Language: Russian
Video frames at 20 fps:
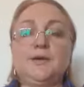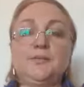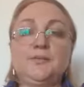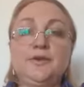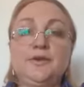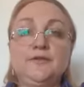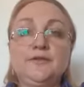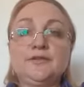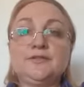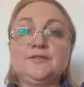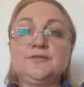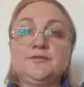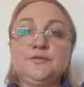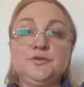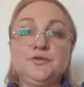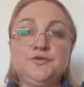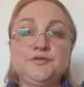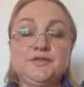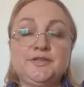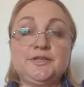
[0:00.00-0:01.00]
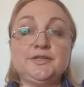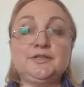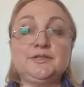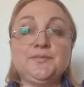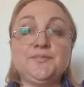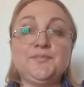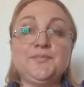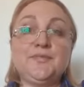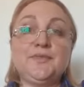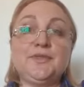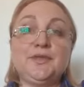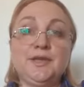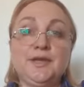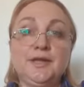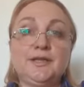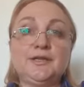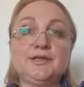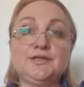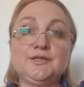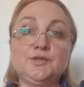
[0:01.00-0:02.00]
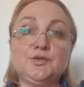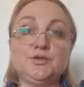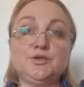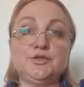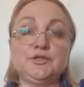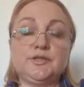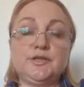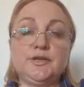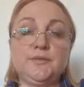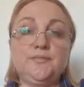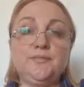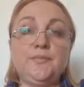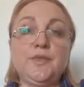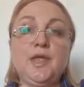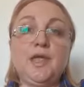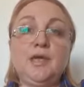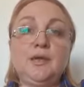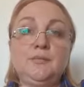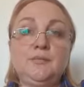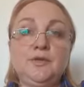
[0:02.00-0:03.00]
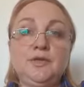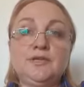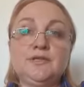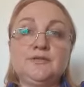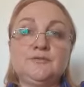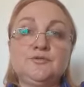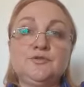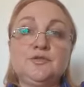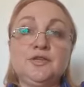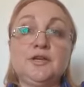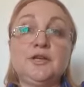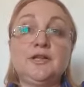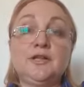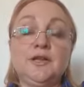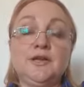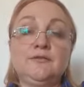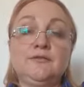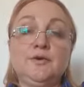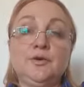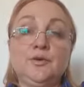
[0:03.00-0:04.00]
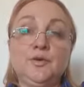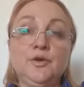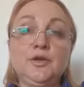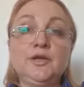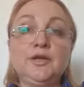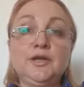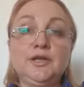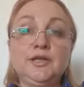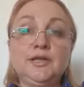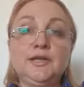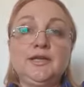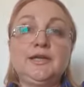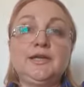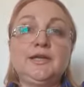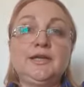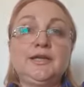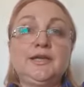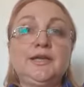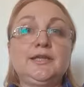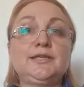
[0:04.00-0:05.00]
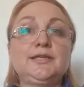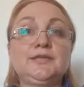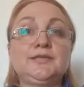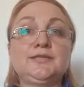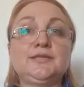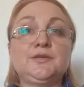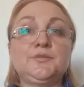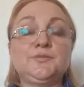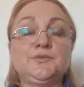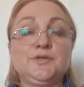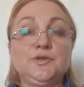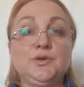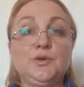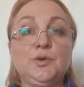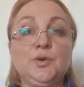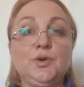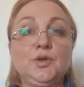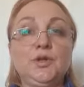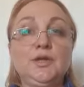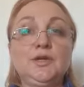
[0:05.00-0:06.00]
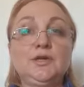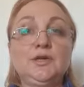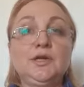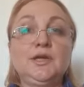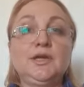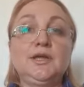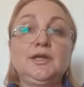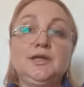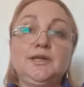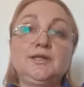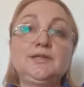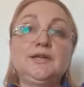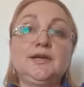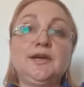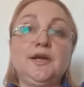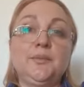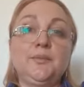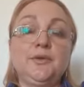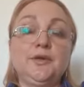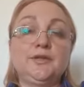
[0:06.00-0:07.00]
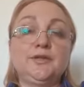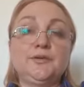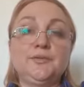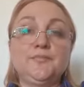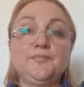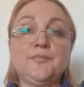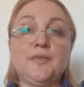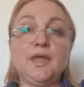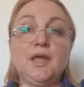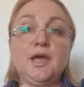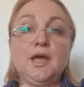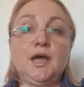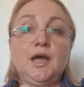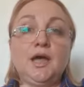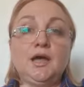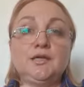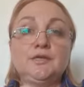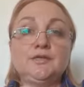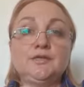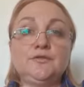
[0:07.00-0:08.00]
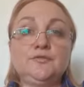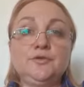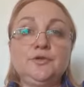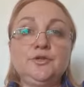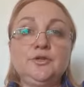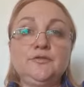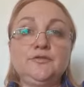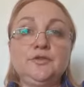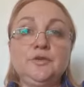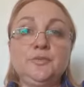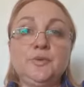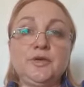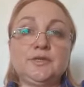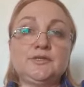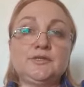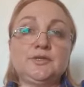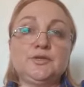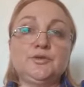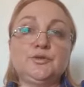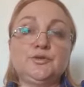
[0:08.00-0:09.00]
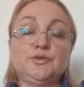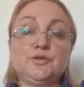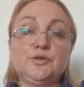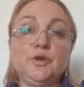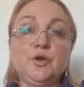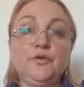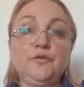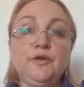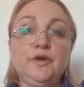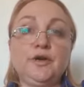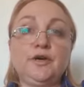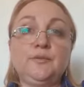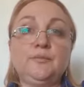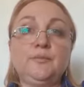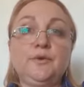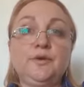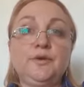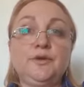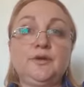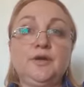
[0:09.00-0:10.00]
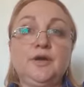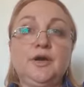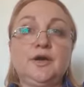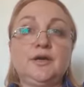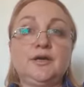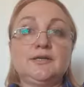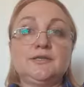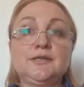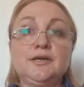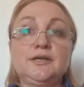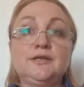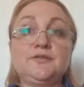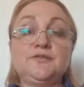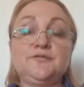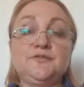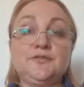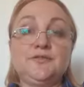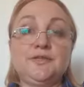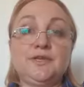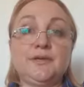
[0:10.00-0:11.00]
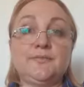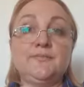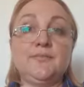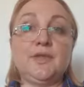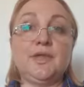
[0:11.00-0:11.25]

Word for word: Приветствую всех, дорогие слушатели. Меня зовут Загалаева Ольга, я детский психолог и логопед. Сегодня в непростых условиях мы оказались все.